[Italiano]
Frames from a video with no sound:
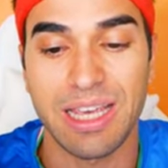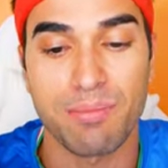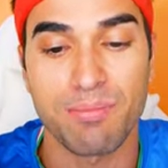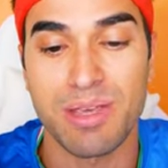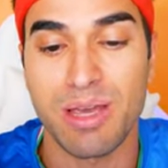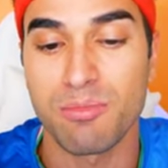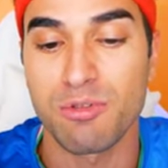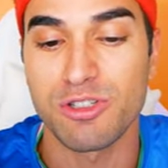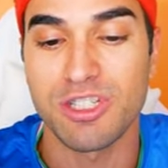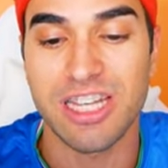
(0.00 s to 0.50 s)

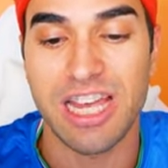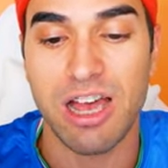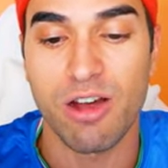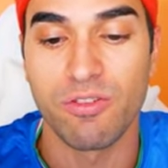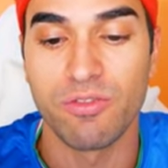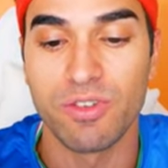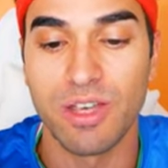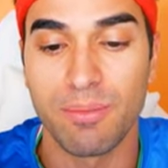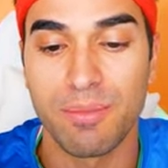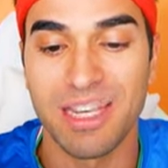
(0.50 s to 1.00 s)
abbiamo già,
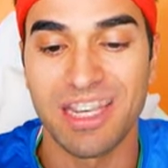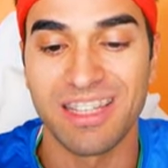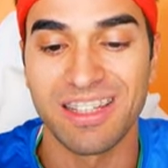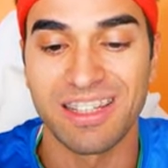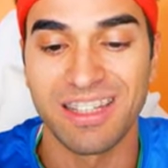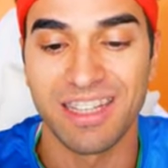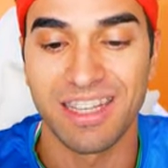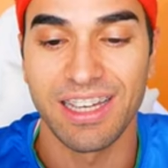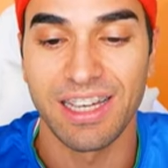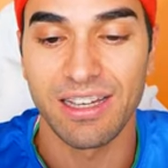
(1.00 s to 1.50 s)

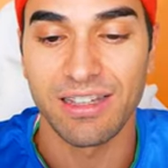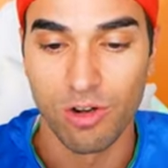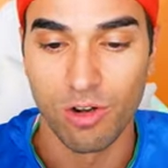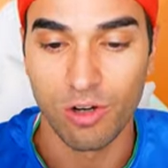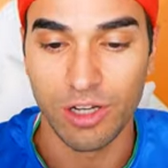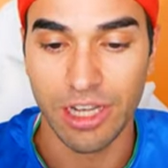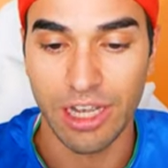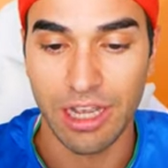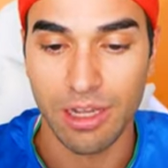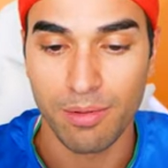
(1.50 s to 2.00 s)
ovviamente, eh.
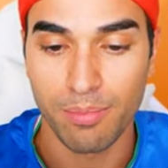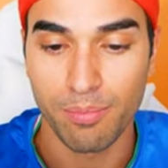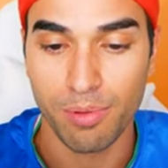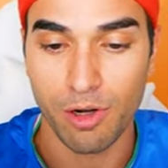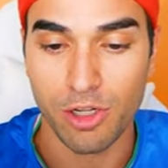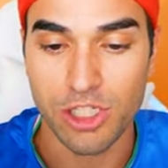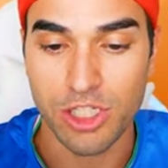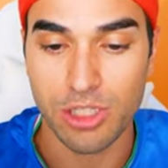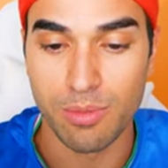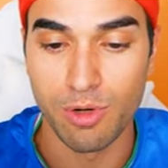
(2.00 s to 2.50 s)
Ok,
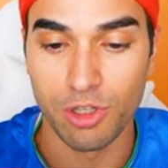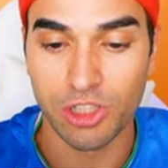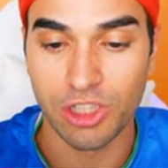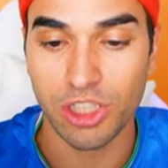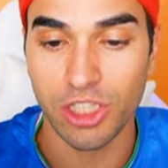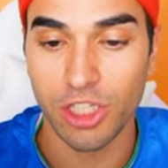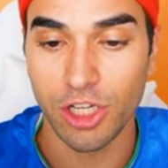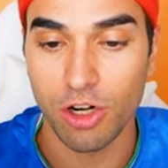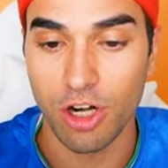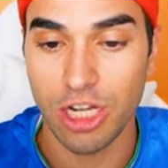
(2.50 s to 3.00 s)
prossimo
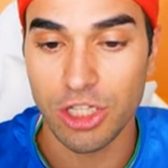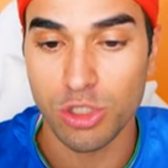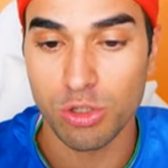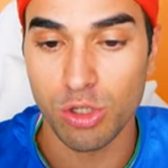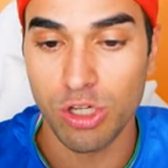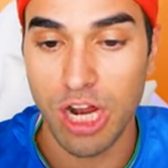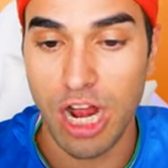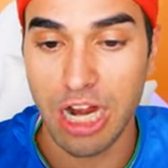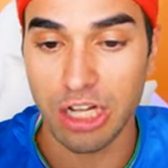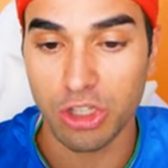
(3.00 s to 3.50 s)
tiro lassù
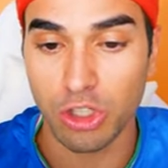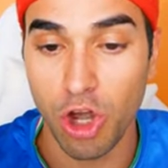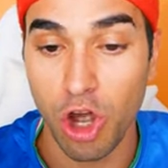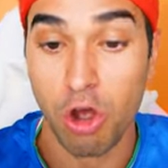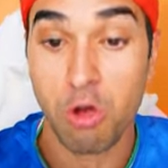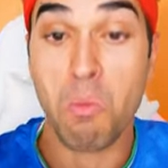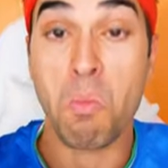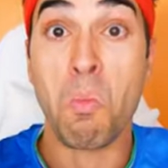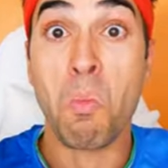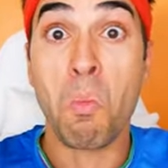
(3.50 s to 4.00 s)
in
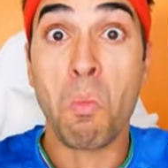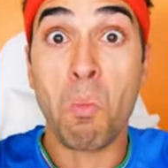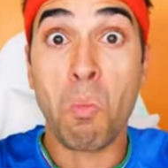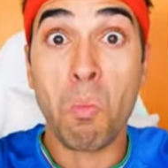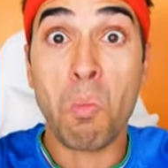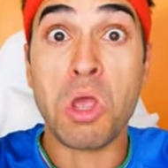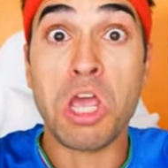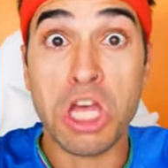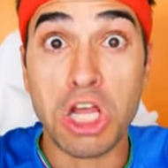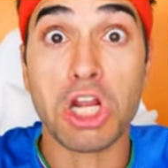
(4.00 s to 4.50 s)
alto.
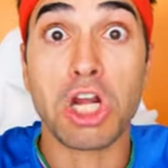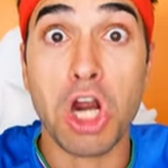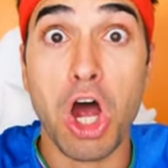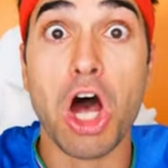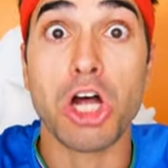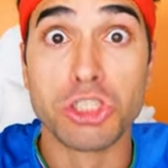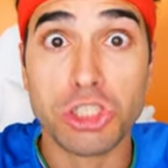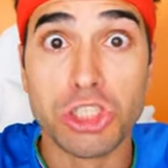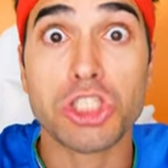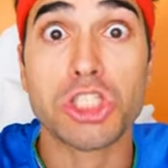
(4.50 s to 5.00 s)
Il
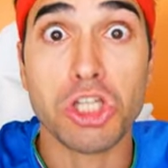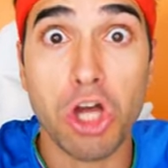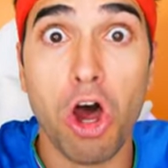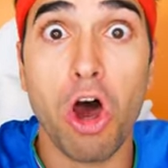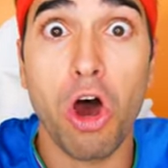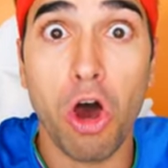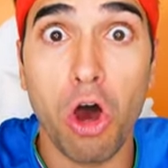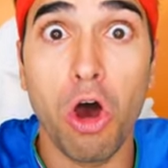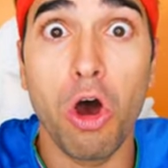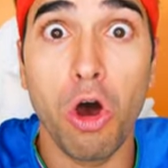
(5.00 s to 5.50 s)

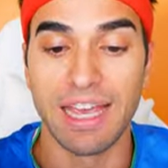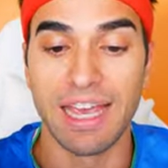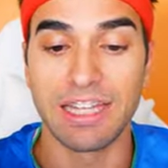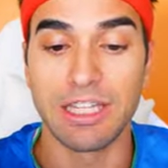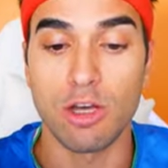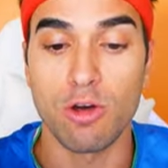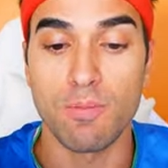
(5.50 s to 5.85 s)
rosso! Ed è